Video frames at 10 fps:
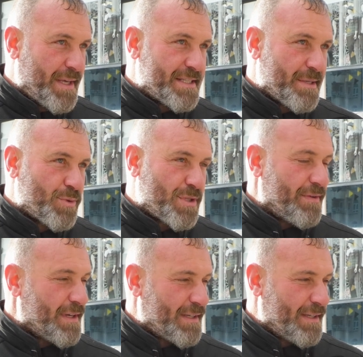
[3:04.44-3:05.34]
Bence
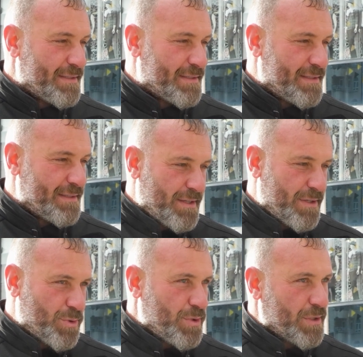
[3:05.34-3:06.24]
Mustafa Ak gelir.
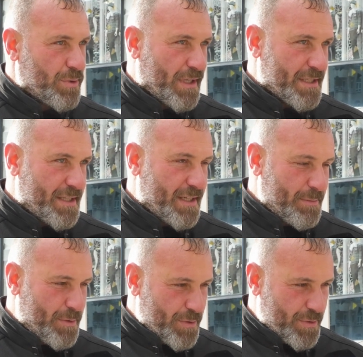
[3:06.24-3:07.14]
Şu anda o da
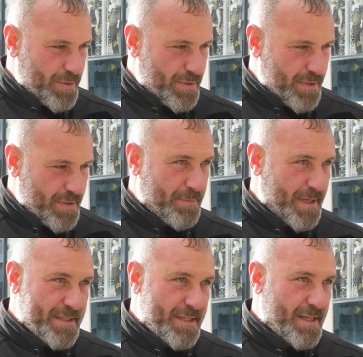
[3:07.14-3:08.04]
açıkladı biliyorsunuz.
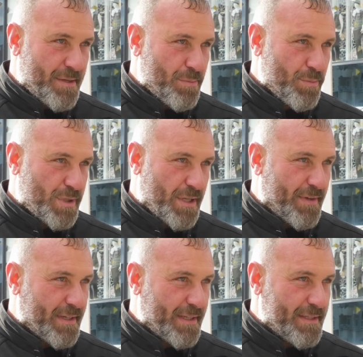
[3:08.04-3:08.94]
Bence
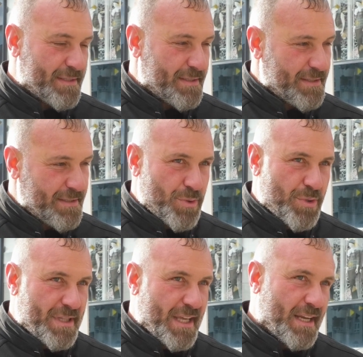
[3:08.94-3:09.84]
Mustafa gelir.
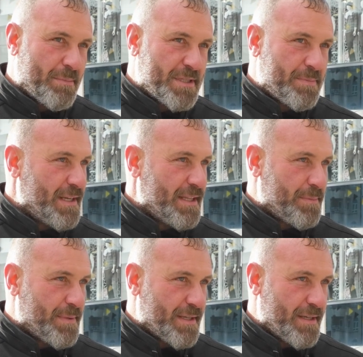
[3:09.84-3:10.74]
Çünkü denenmiş
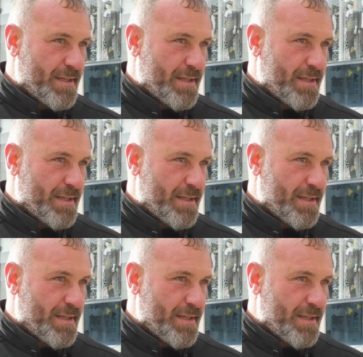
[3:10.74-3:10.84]
bilindik biri.